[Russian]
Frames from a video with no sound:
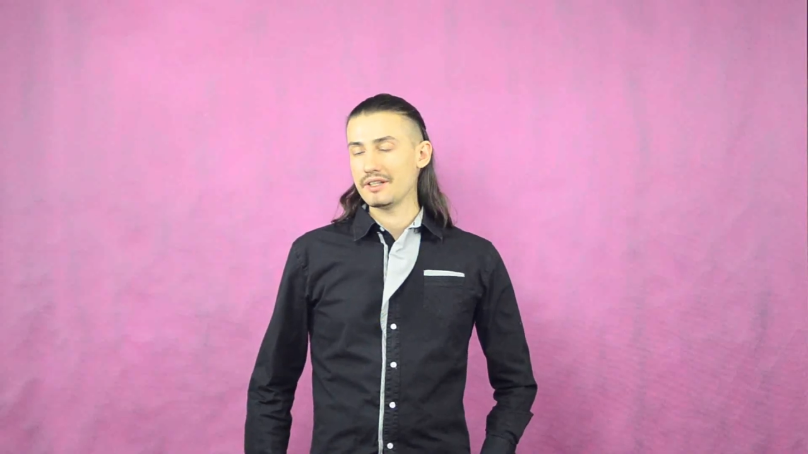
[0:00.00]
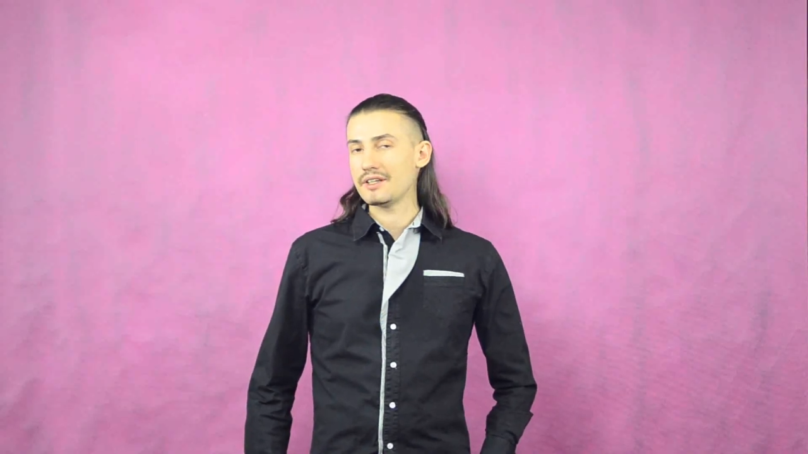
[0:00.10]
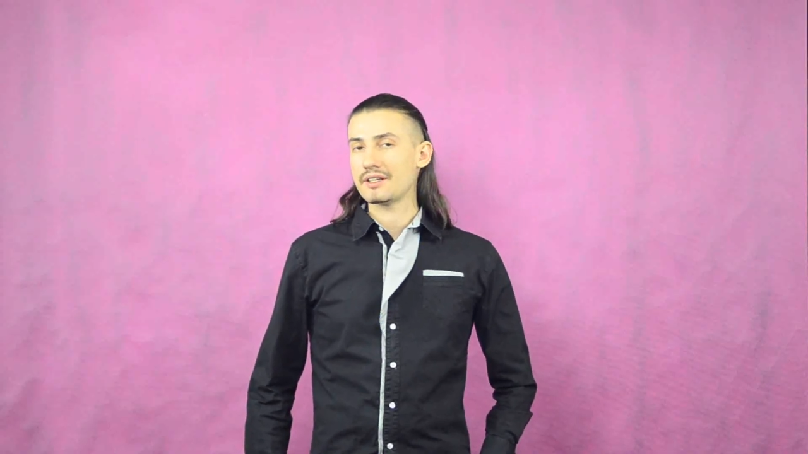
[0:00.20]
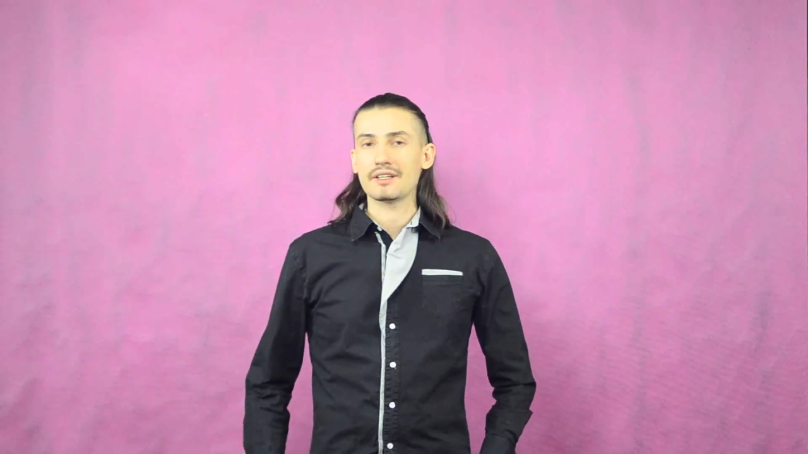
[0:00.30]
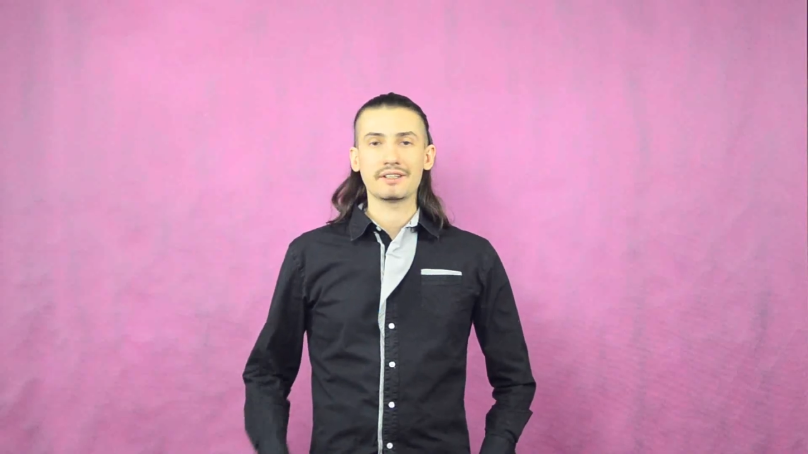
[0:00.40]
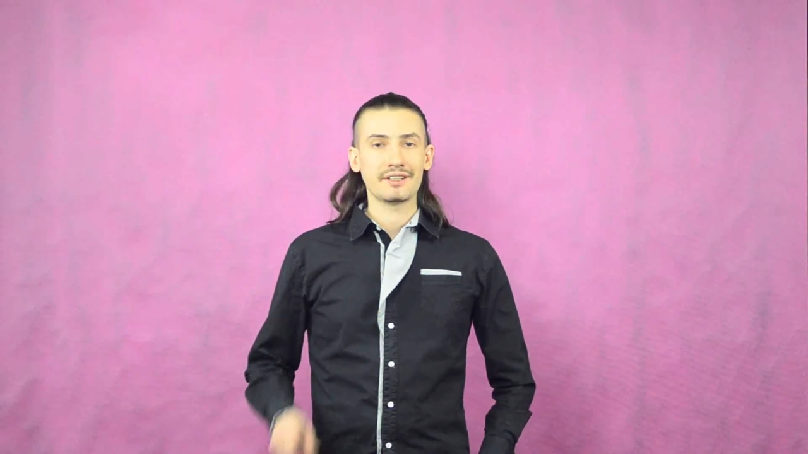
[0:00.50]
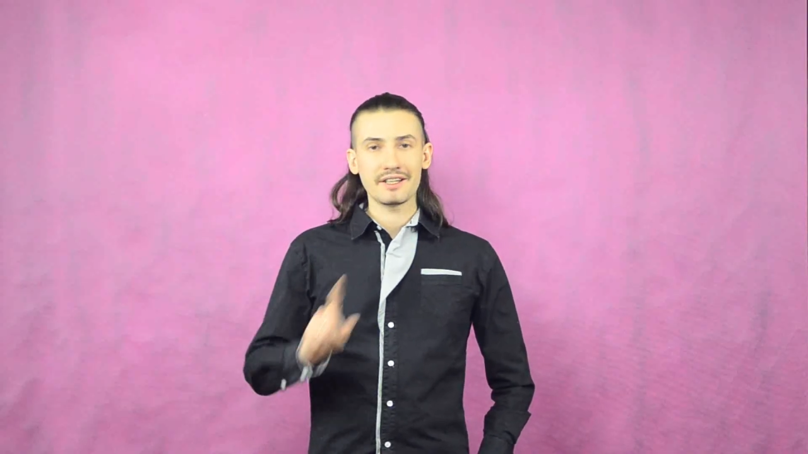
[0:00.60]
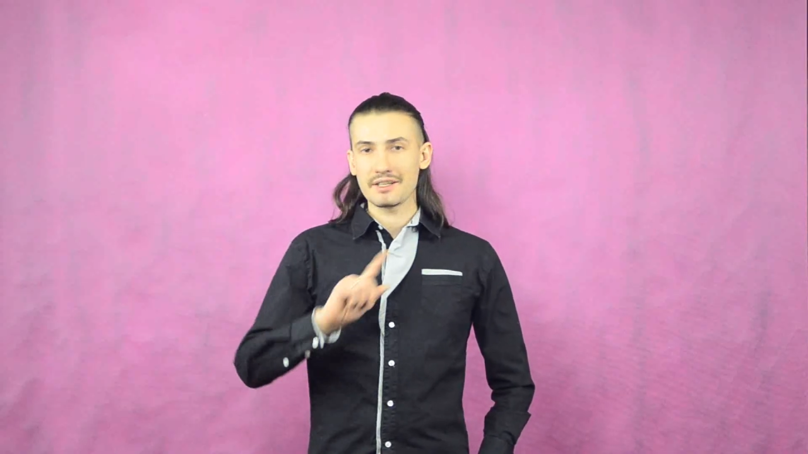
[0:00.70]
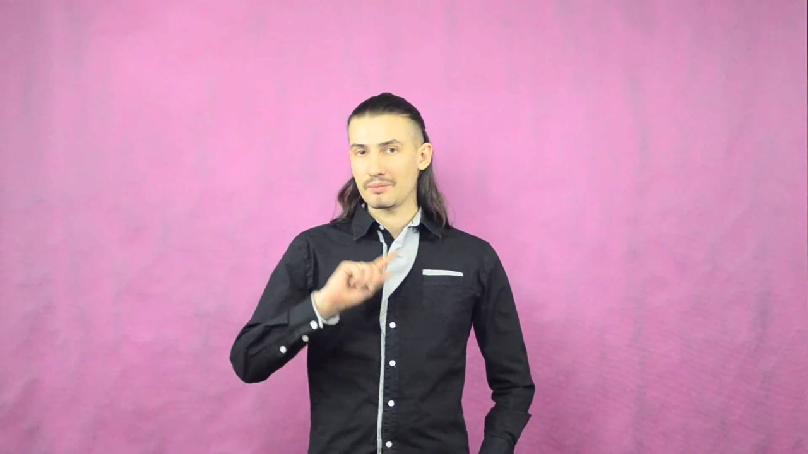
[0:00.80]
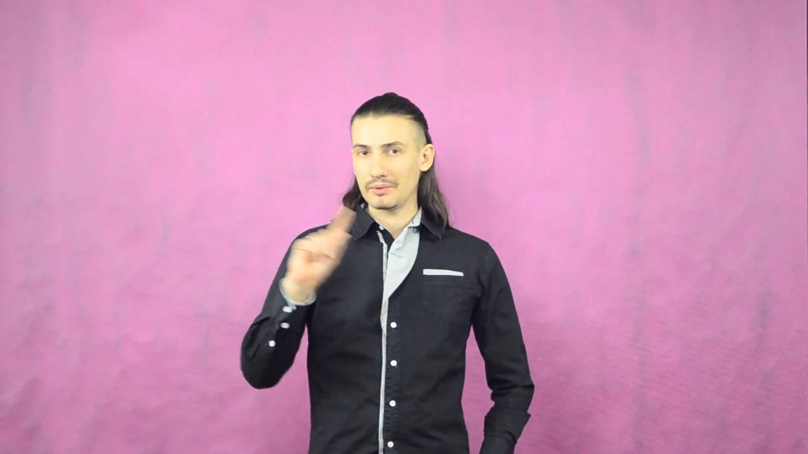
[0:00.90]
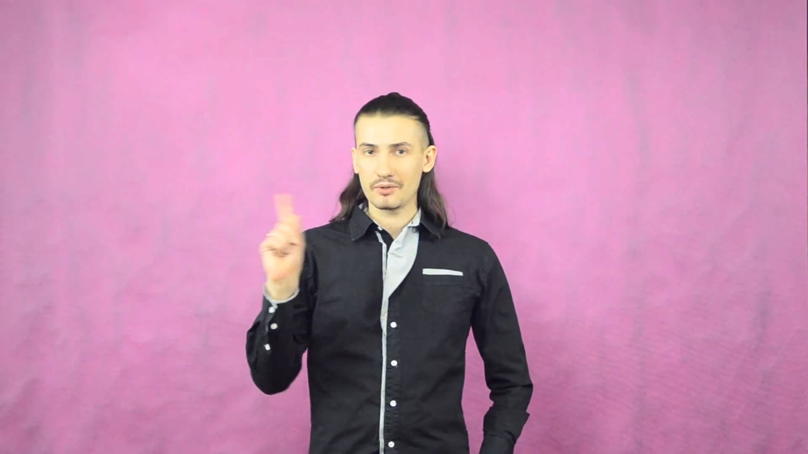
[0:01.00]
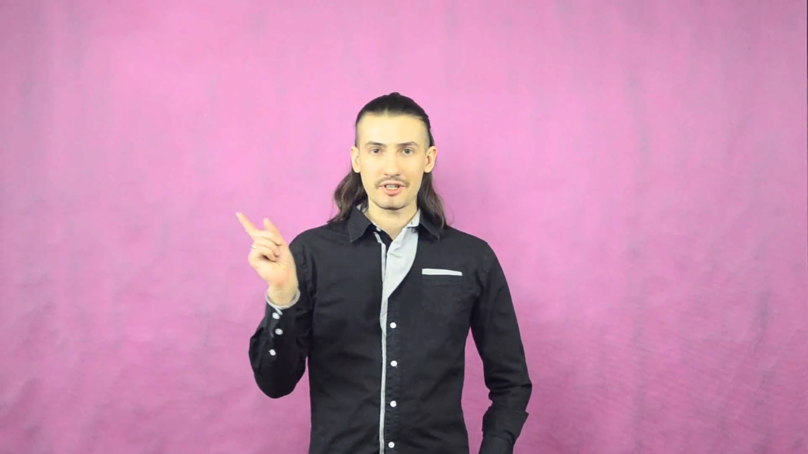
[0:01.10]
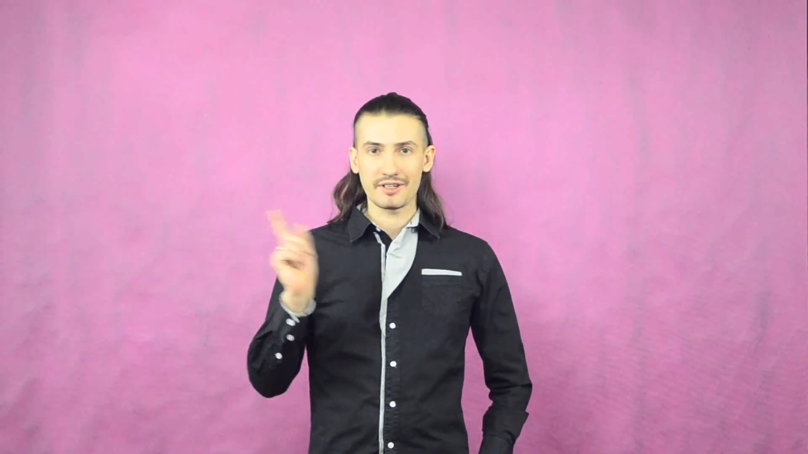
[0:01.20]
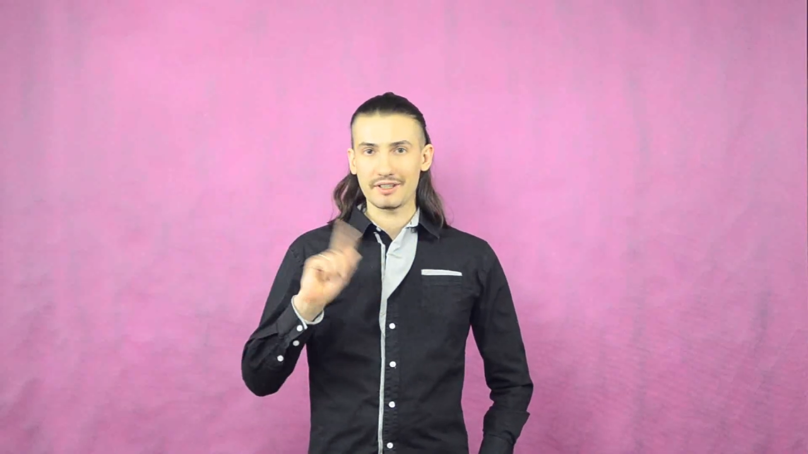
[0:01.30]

никогда не получали